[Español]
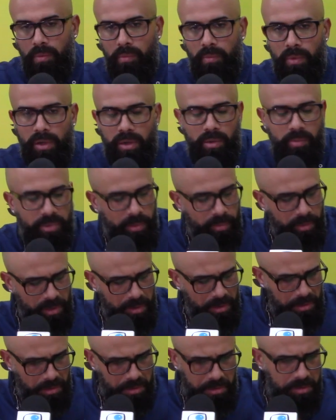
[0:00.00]
Bueno,
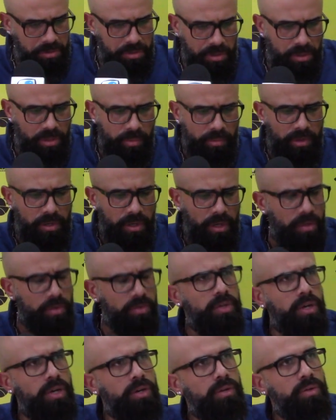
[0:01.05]
primero no estoy con bronca, al
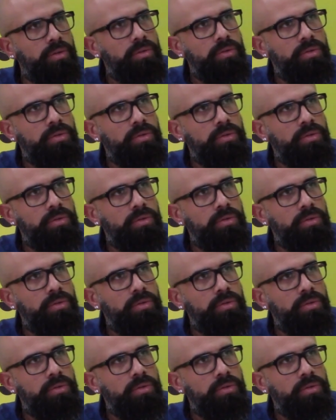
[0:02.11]
contrario.